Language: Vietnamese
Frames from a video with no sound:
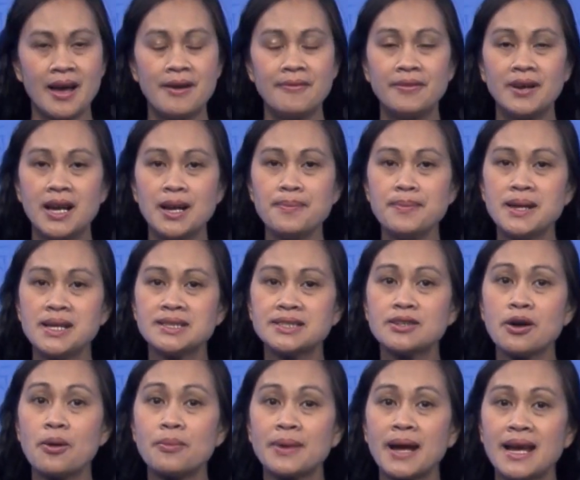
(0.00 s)
Philippines
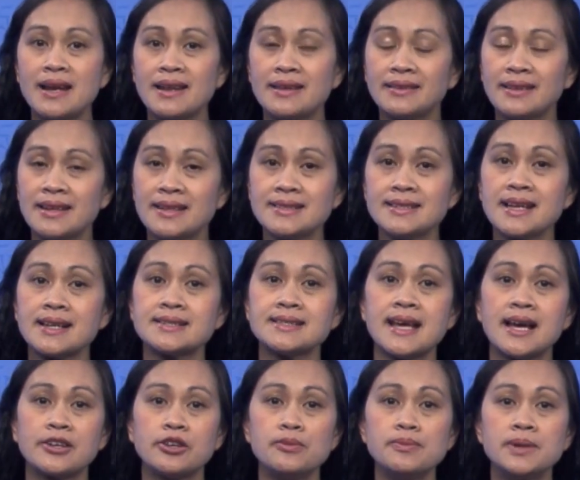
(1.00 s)
hôm nay lên tiếng sẵn
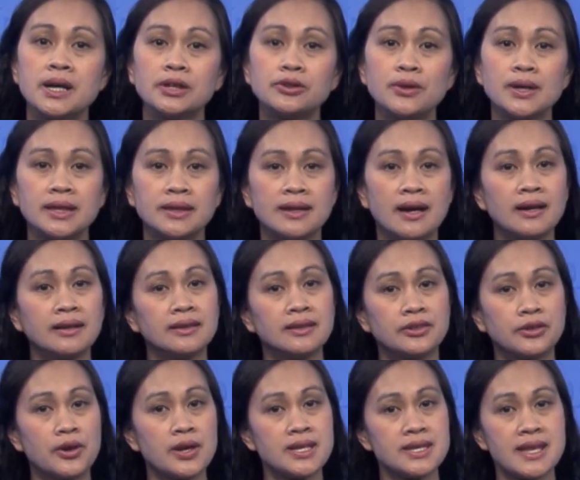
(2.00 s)
sàng giúp đỡ thuyền nhân người
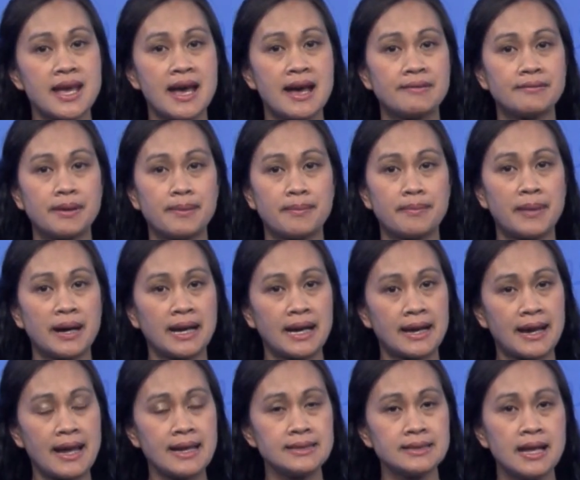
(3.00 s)
Rohingya và
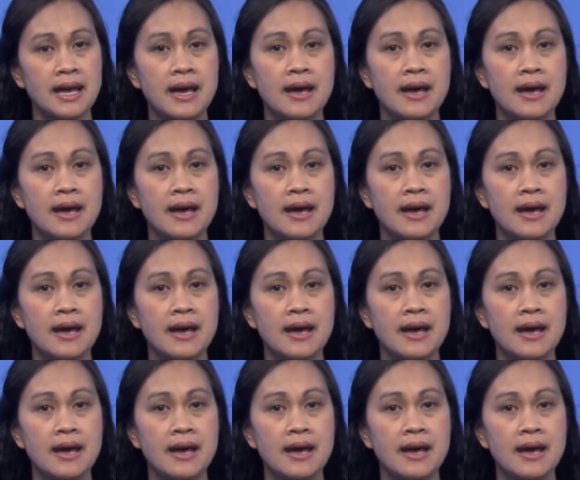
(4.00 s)
Bangladesh